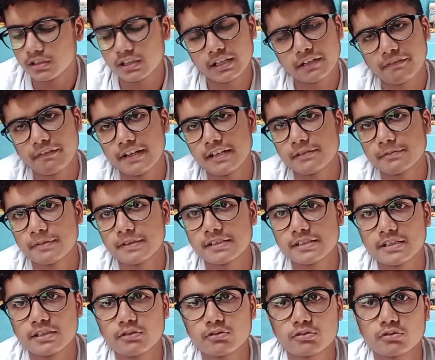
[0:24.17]
ग्रेफाइट
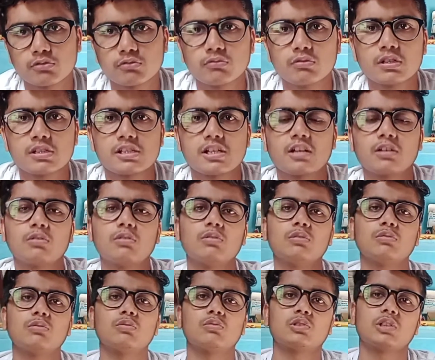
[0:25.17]
पेंसिल यूज़ करूँगा
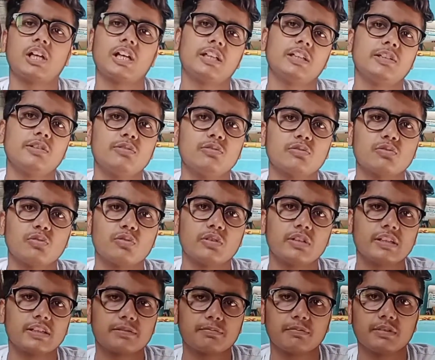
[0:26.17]
चारकोल तो शायद यूज़
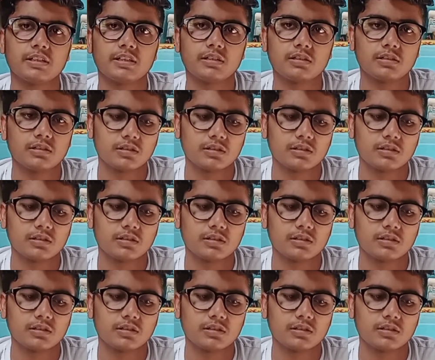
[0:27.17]
होगी इसमें